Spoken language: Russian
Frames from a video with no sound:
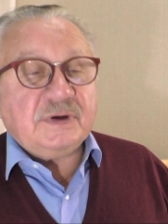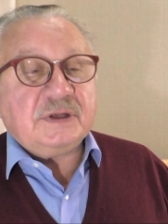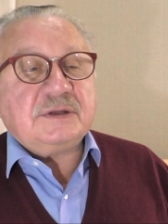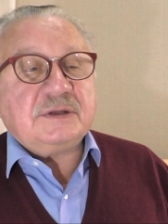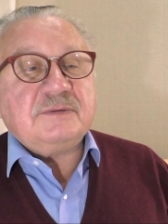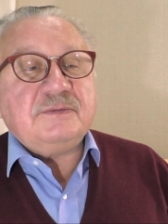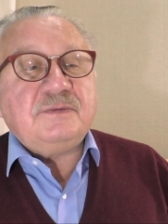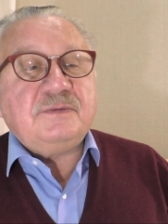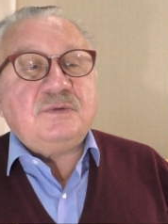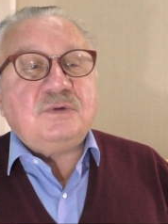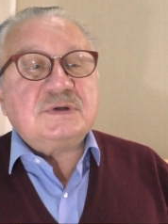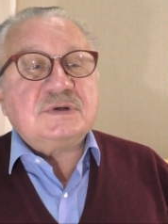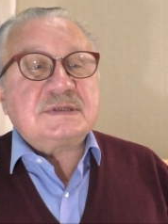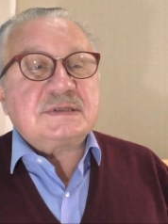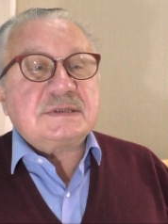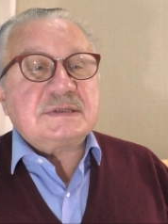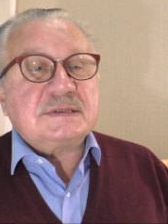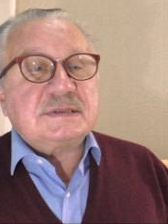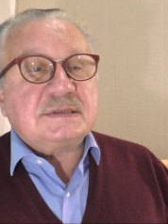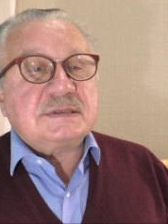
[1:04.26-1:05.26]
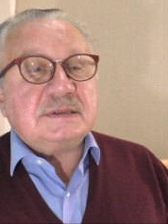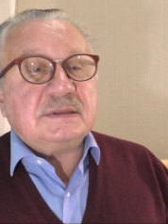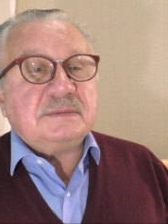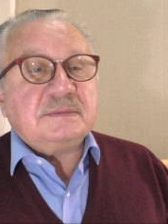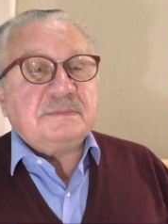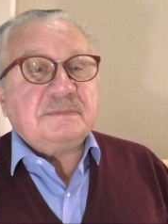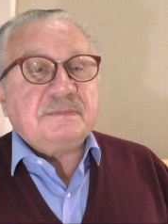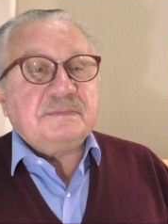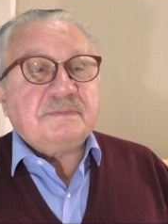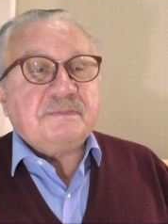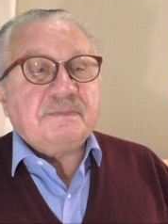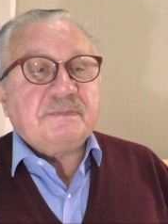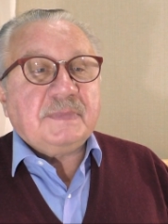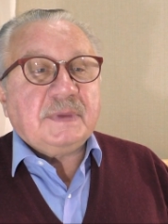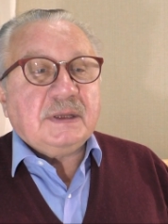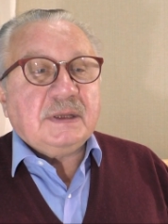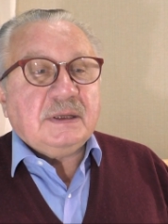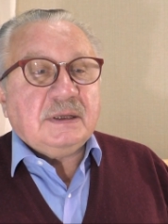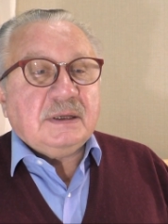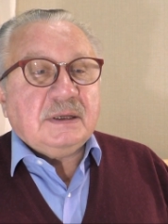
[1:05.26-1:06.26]
в этом возрасте –
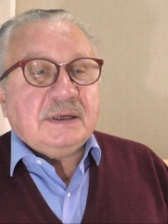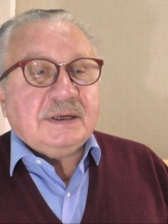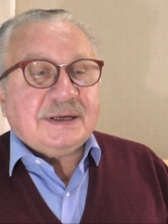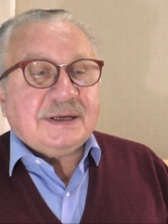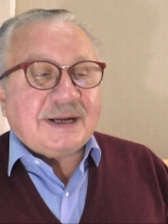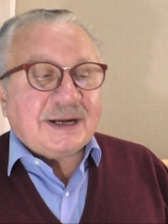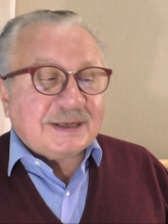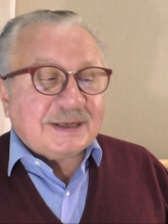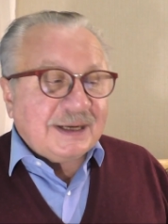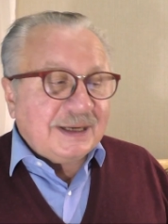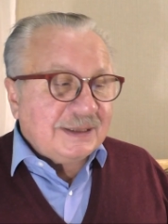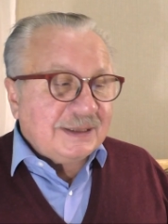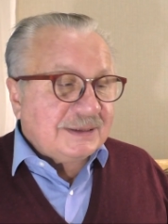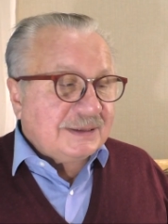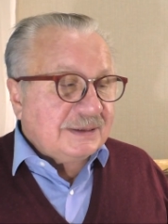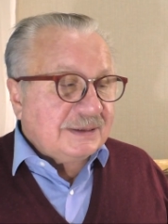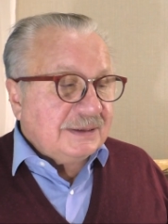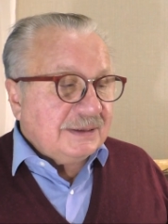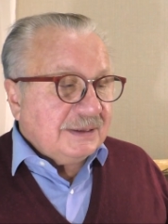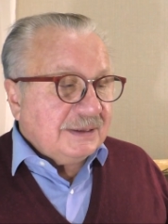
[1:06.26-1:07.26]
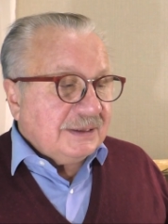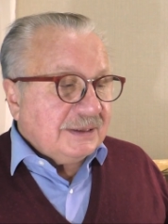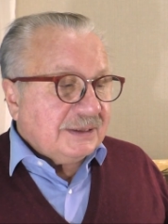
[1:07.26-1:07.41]
какая-то